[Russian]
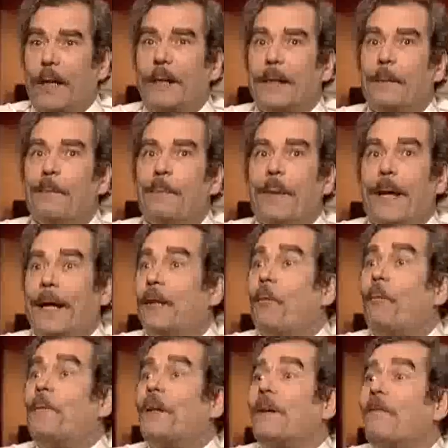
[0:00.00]
Это, это
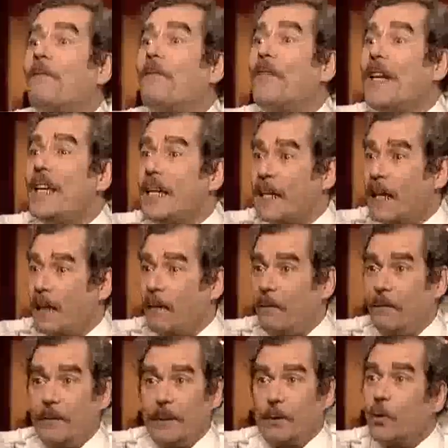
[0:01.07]
впервые,
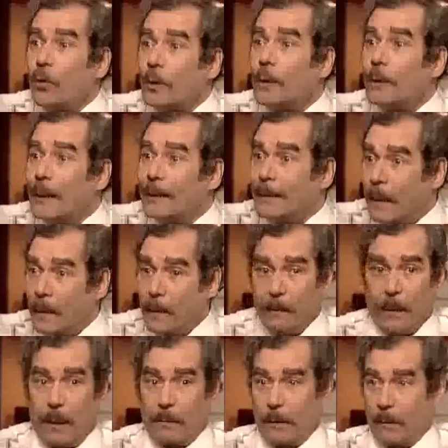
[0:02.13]
не то что на,
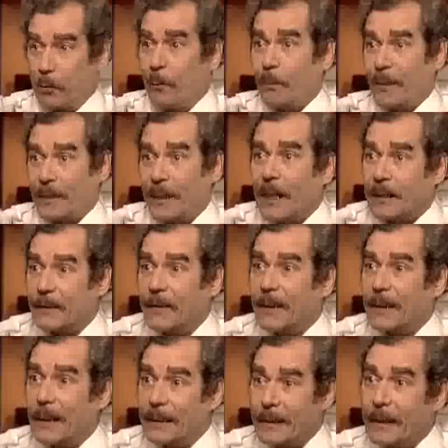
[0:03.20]
на, на всем
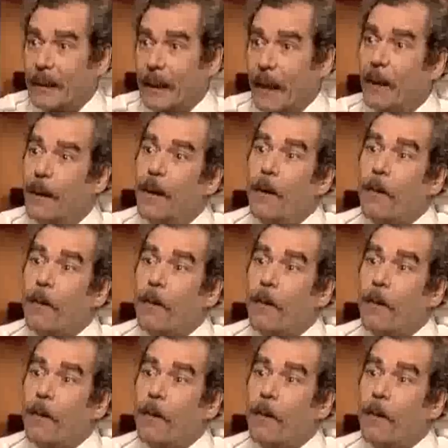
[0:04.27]
пространстве СНГ,